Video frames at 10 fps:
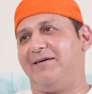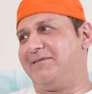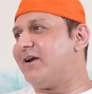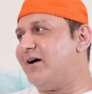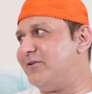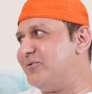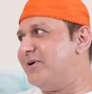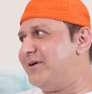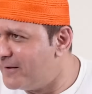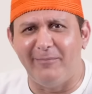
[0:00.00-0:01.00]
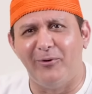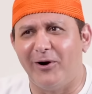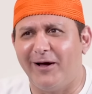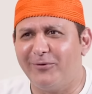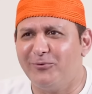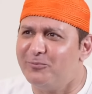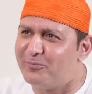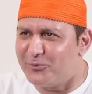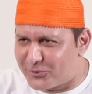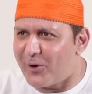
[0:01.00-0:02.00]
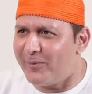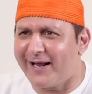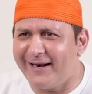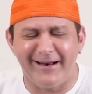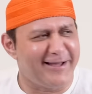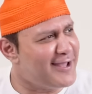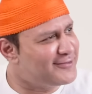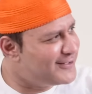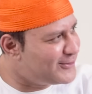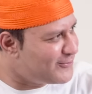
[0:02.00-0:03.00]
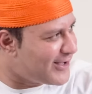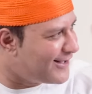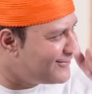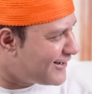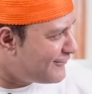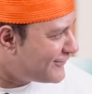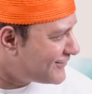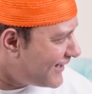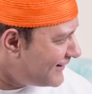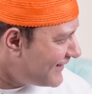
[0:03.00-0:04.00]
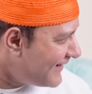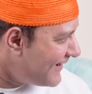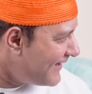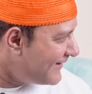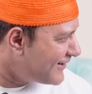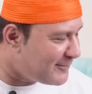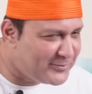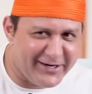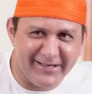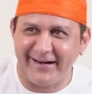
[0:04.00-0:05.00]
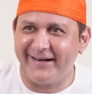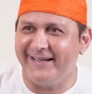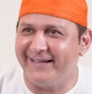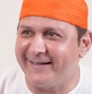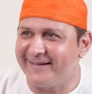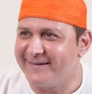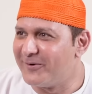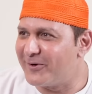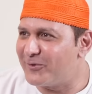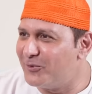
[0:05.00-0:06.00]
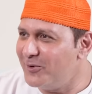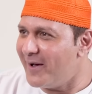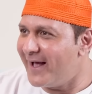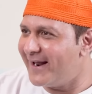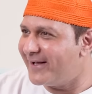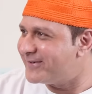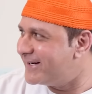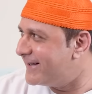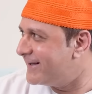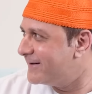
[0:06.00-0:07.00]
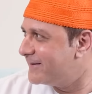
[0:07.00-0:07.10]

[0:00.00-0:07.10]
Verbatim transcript: इतराज हुआ ए मोला तू उसको बनाने लगे इसने तो वहां जाके फसाद करना है करप्शन करनी है और खून बहाना है इसने